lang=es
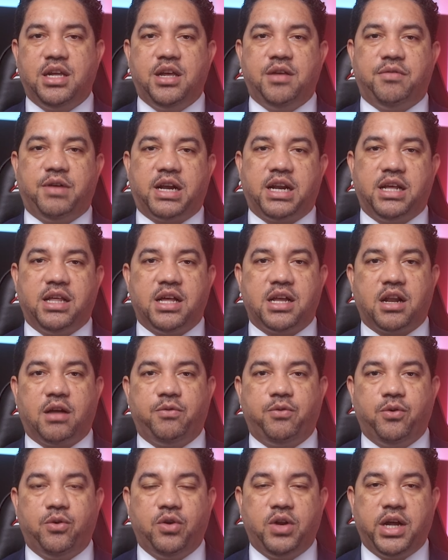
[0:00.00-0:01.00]
Faride
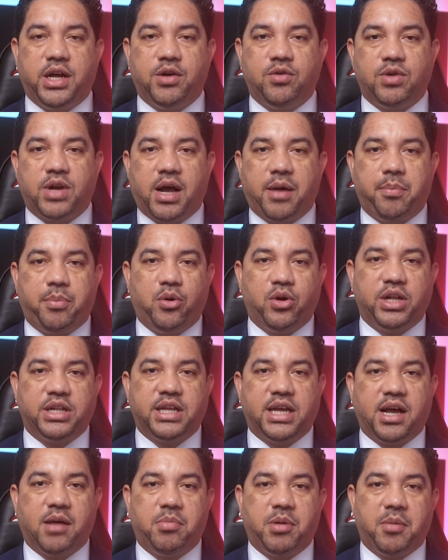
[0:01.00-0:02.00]
Raful es una
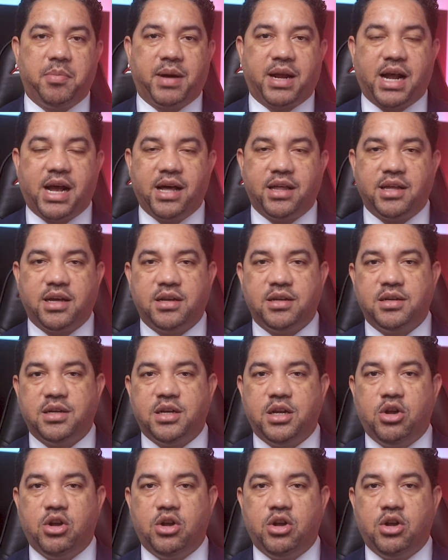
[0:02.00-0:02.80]
política preparada,